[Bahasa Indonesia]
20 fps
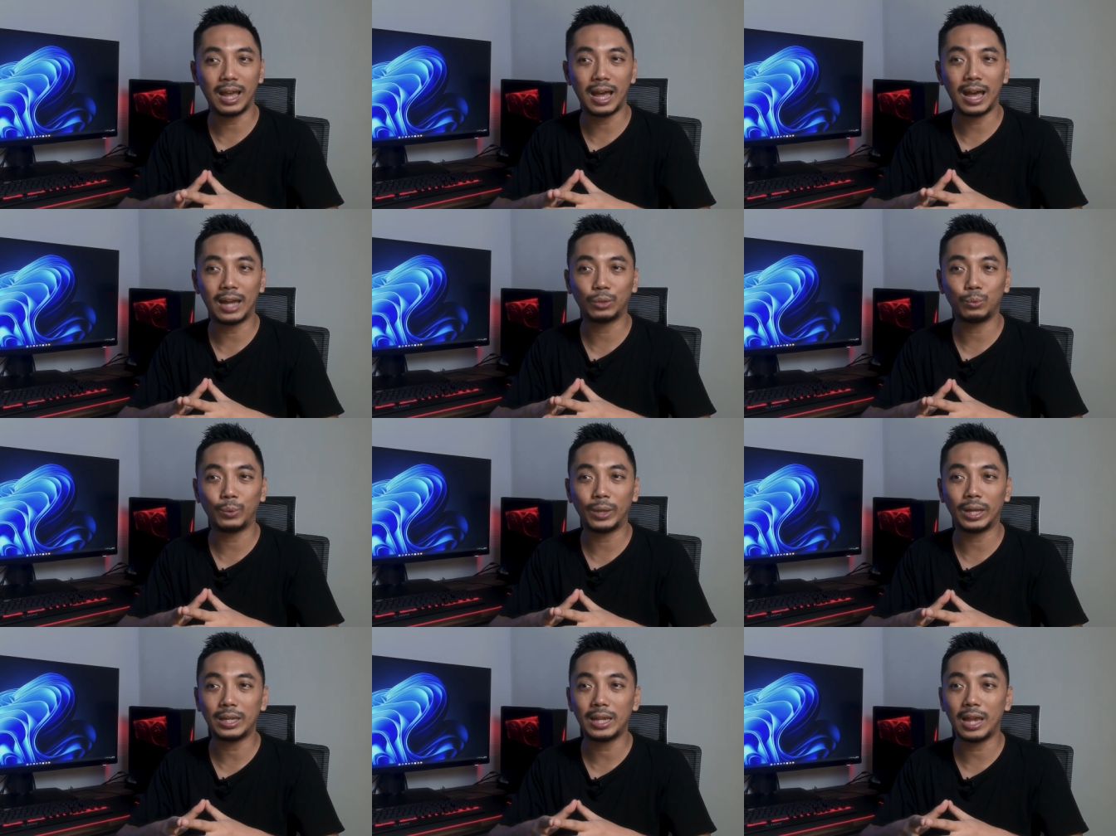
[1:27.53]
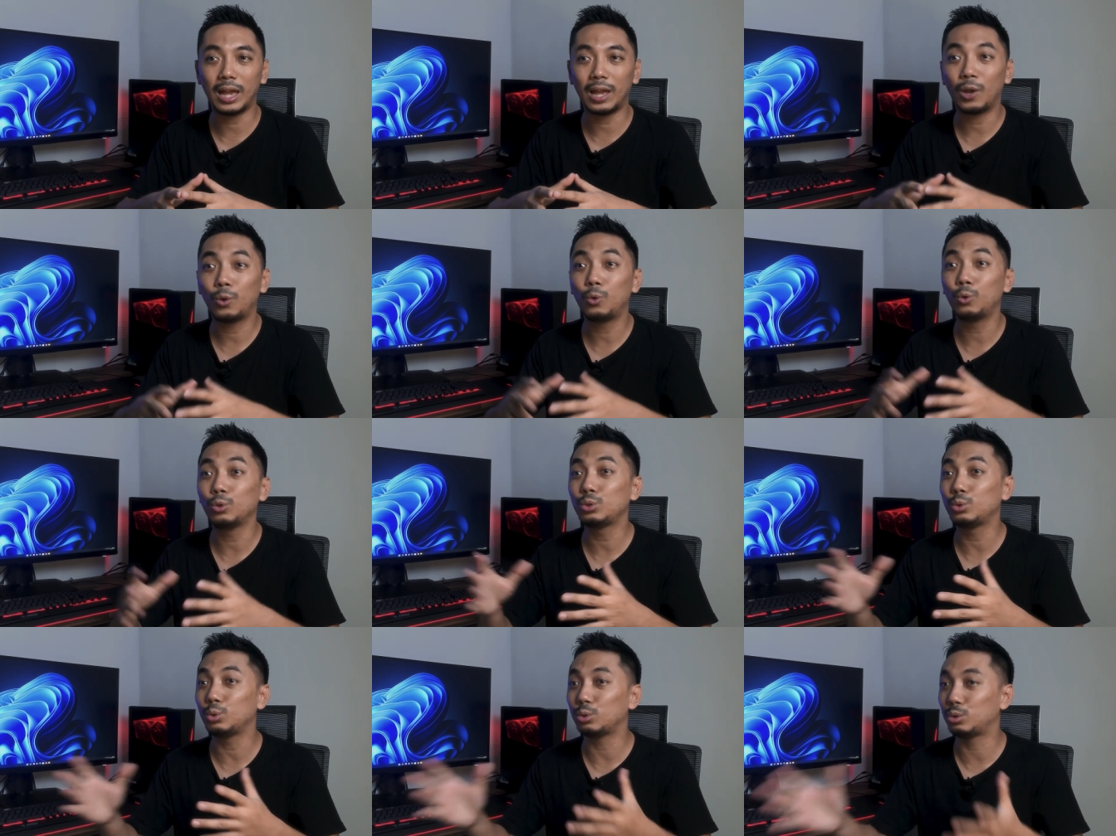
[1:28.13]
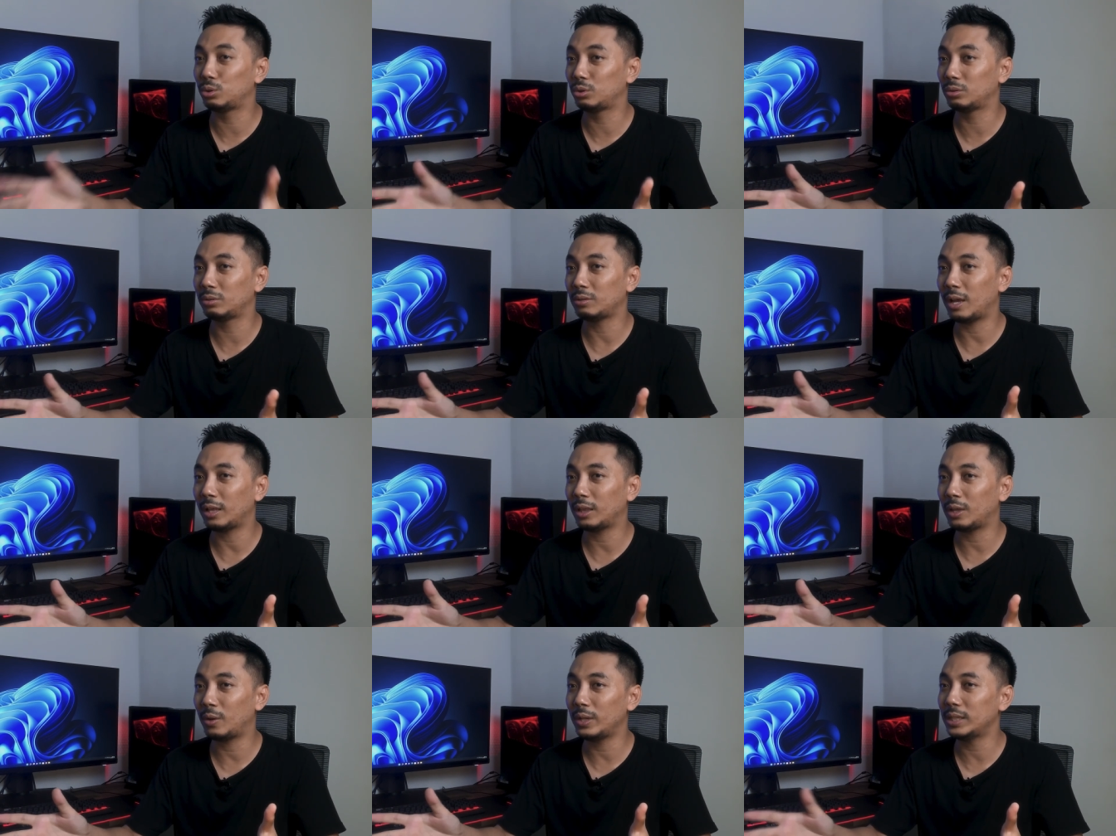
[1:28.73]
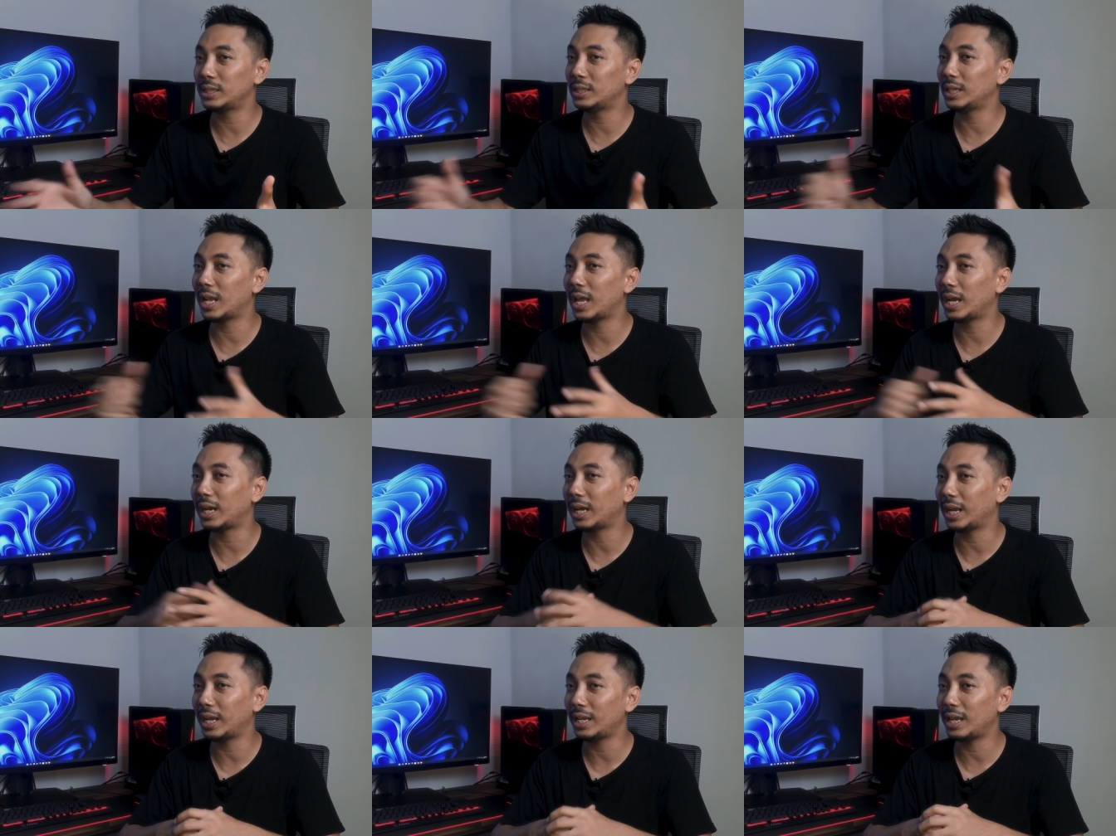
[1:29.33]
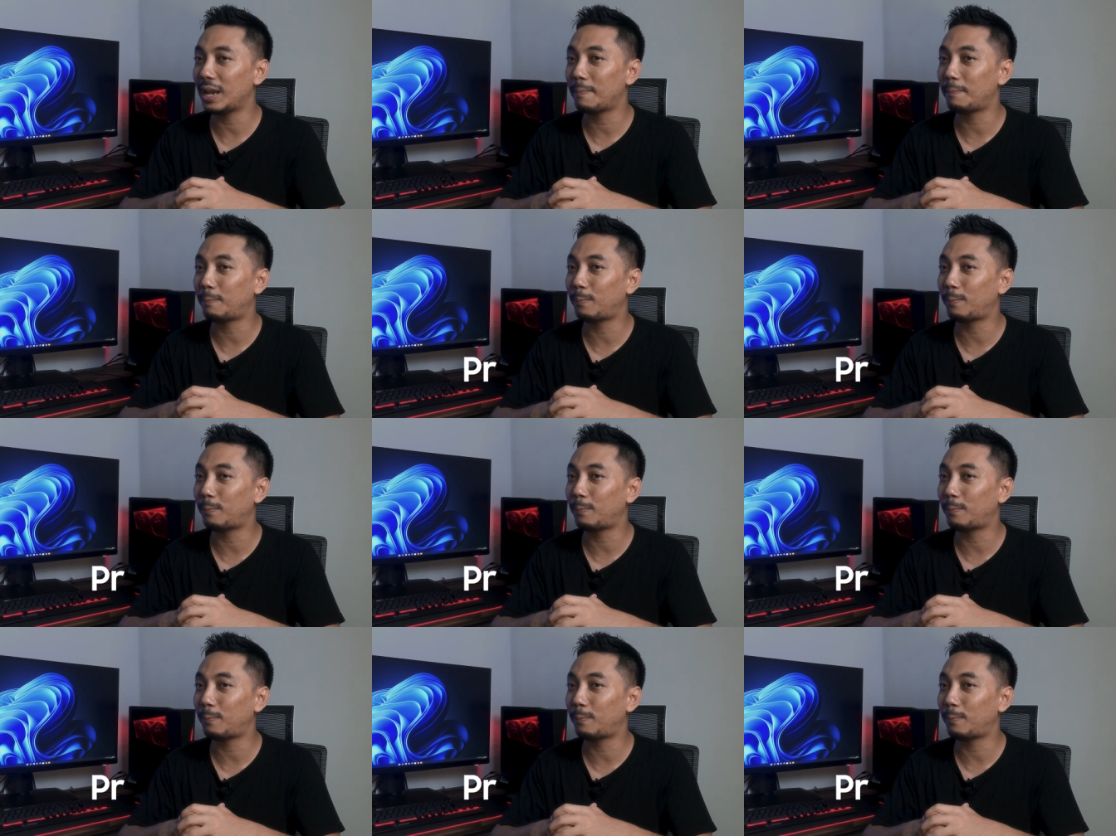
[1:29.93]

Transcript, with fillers: hardwarenya khusus atau istilah kerennya